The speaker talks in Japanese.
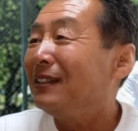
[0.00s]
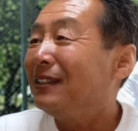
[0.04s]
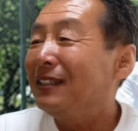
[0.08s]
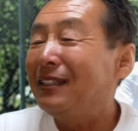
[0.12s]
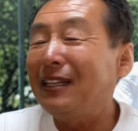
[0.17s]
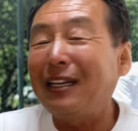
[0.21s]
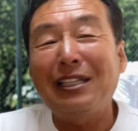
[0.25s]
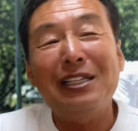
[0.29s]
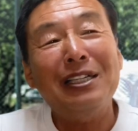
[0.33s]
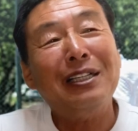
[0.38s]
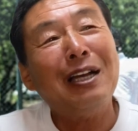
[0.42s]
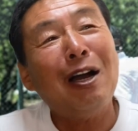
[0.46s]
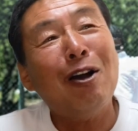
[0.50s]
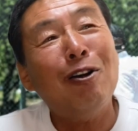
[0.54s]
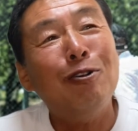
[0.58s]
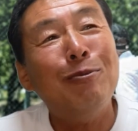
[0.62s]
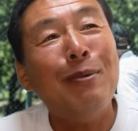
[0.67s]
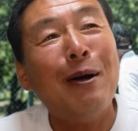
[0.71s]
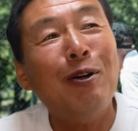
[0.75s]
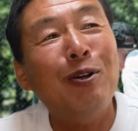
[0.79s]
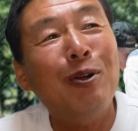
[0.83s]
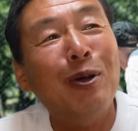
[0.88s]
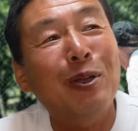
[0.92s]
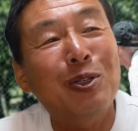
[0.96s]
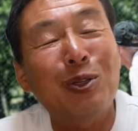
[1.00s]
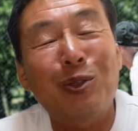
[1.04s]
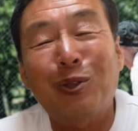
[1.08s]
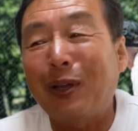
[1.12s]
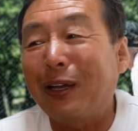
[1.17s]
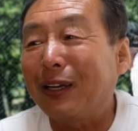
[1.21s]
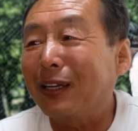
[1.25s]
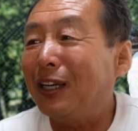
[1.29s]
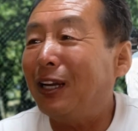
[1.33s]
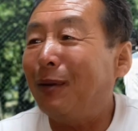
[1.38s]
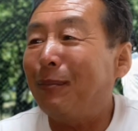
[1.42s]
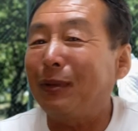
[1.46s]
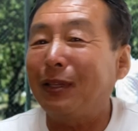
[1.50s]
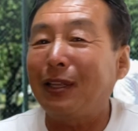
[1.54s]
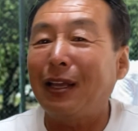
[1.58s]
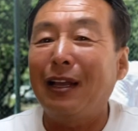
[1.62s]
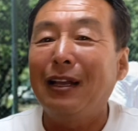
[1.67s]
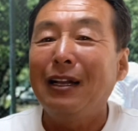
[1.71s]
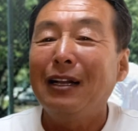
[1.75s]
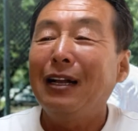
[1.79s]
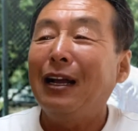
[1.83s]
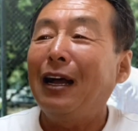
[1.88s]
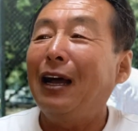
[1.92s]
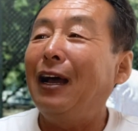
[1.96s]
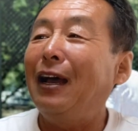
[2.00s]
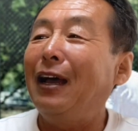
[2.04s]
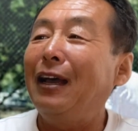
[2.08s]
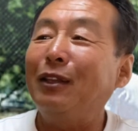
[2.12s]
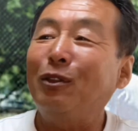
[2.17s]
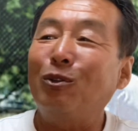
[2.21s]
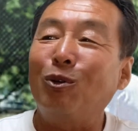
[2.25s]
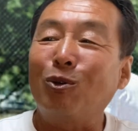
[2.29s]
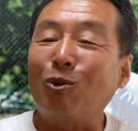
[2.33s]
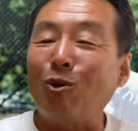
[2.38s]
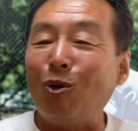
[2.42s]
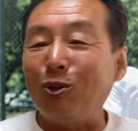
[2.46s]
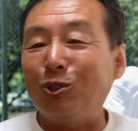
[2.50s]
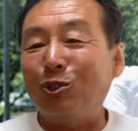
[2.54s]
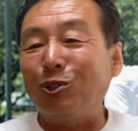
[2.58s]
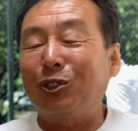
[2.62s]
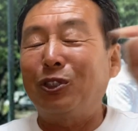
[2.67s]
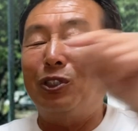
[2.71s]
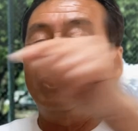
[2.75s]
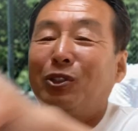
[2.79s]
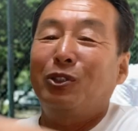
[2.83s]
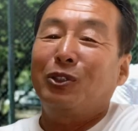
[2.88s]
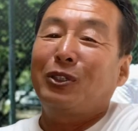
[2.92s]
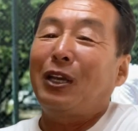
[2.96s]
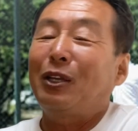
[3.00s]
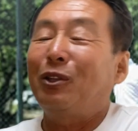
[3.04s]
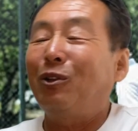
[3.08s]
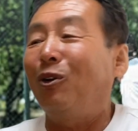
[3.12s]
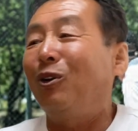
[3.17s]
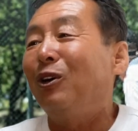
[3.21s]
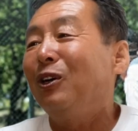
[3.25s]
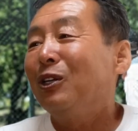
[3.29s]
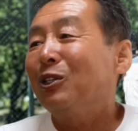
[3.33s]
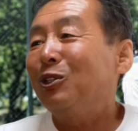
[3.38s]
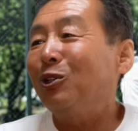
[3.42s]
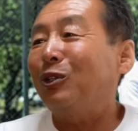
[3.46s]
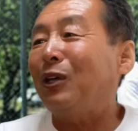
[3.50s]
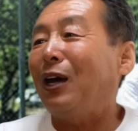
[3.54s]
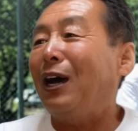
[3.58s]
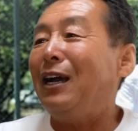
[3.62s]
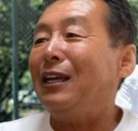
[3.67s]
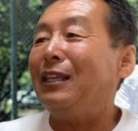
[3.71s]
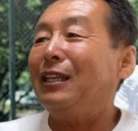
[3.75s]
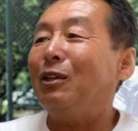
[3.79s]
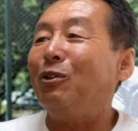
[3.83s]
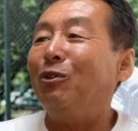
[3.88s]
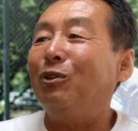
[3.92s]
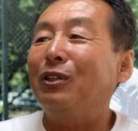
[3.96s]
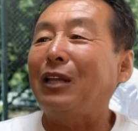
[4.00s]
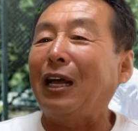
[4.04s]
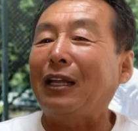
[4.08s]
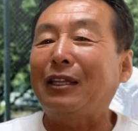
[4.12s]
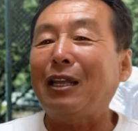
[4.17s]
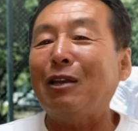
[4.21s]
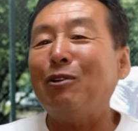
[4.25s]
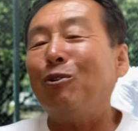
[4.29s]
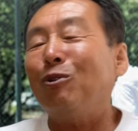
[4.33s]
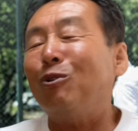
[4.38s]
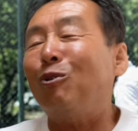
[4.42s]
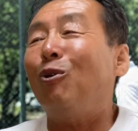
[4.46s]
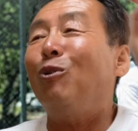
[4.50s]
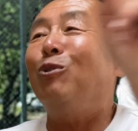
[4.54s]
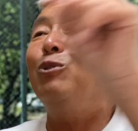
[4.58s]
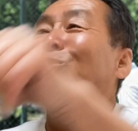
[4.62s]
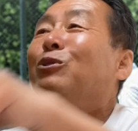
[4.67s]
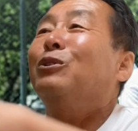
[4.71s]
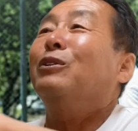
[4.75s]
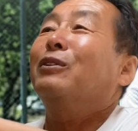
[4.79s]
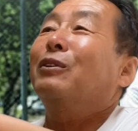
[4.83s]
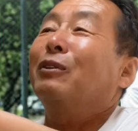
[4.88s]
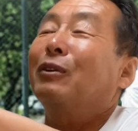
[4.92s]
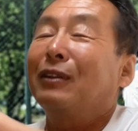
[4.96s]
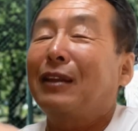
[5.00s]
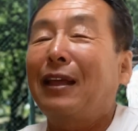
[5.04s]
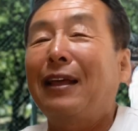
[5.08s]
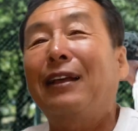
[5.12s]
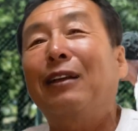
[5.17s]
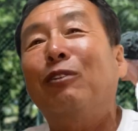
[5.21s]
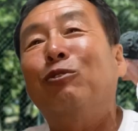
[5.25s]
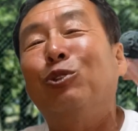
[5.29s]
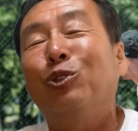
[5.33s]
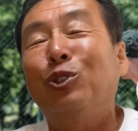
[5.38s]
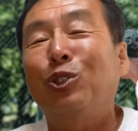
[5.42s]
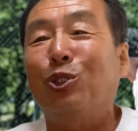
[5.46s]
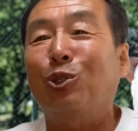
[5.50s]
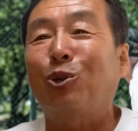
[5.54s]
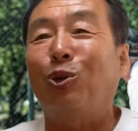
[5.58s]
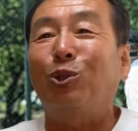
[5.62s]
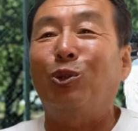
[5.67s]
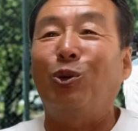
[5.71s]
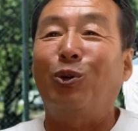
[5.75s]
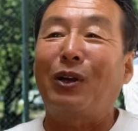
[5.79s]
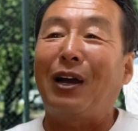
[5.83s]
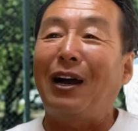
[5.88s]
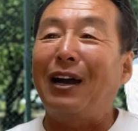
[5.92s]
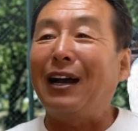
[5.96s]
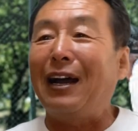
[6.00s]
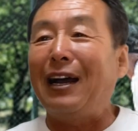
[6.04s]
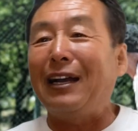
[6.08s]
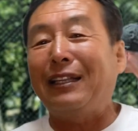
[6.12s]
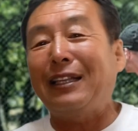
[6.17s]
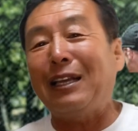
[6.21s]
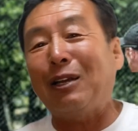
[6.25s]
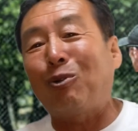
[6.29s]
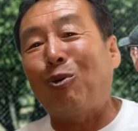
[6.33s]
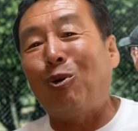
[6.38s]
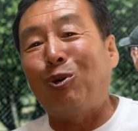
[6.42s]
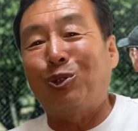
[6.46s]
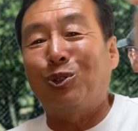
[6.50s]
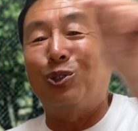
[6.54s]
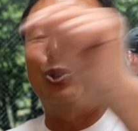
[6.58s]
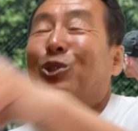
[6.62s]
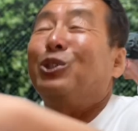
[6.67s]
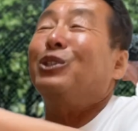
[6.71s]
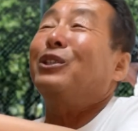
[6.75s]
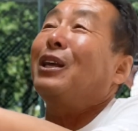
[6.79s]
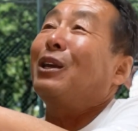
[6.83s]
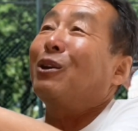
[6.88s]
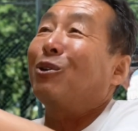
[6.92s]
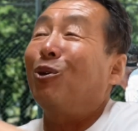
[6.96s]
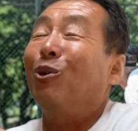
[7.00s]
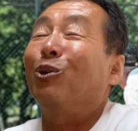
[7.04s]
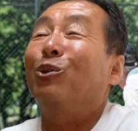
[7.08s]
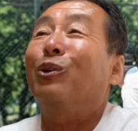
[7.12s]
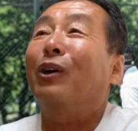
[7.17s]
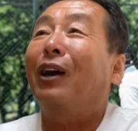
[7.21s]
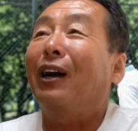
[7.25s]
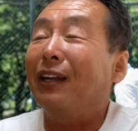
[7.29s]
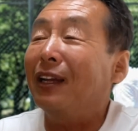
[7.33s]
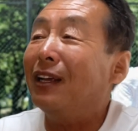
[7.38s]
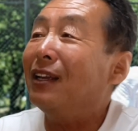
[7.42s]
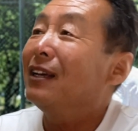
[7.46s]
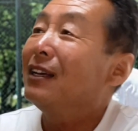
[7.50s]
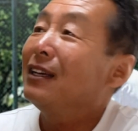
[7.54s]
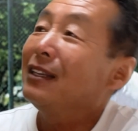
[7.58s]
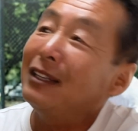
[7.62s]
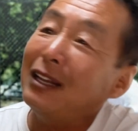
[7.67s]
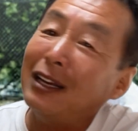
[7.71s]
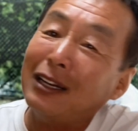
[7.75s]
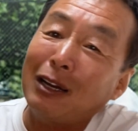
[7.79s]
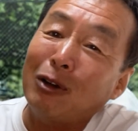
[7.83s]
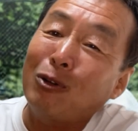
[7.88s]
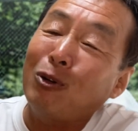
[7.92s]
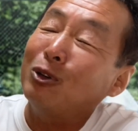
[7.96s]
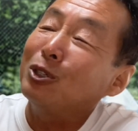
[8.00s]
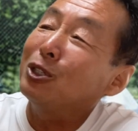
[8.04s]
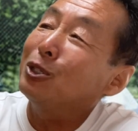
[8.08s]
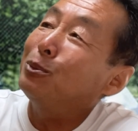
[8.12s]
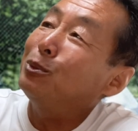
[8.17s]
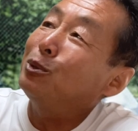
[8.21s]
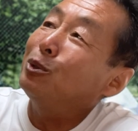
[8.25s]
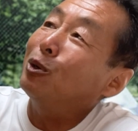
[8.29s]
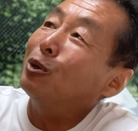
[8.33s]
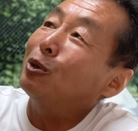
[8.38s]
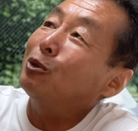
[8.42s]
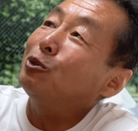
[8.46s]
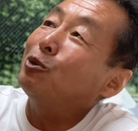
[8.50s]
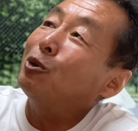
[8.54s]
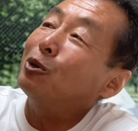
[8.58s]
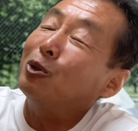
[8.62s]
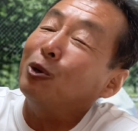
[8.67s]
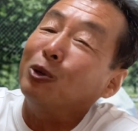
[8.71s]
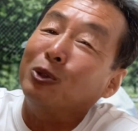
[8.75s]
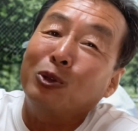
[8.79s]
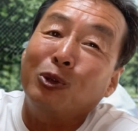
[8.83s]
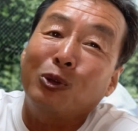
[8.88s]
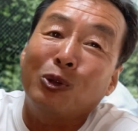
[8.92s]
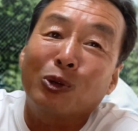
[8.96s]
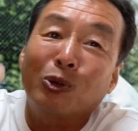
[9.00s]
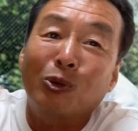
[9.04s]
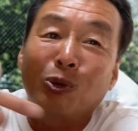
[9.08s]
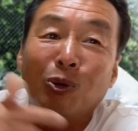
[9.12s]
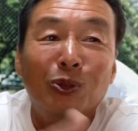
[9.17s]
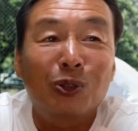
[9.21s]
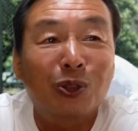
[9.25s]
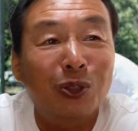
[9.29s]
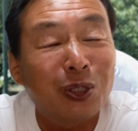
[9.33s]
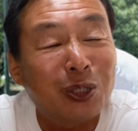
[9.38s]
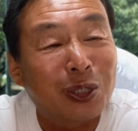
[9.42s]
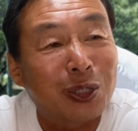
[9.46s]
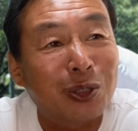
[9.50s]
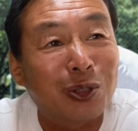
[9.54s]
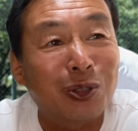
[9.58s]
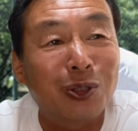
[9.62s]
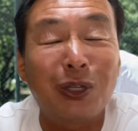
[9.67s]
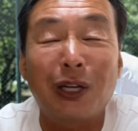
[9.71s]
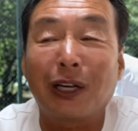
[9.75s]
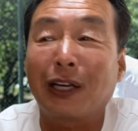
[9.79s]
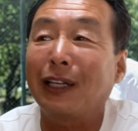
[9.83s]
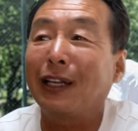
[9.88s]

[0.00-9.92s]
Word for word: じゃあ時間を奪うのはちょっと諦めて、えっ、ー、と、コースをきつくけど、ちょっと相手の打点をこう、ね、崩すことを考えてコースついていこうとかね。なんかこう自分の動きをちょっとこうスイッチするだけ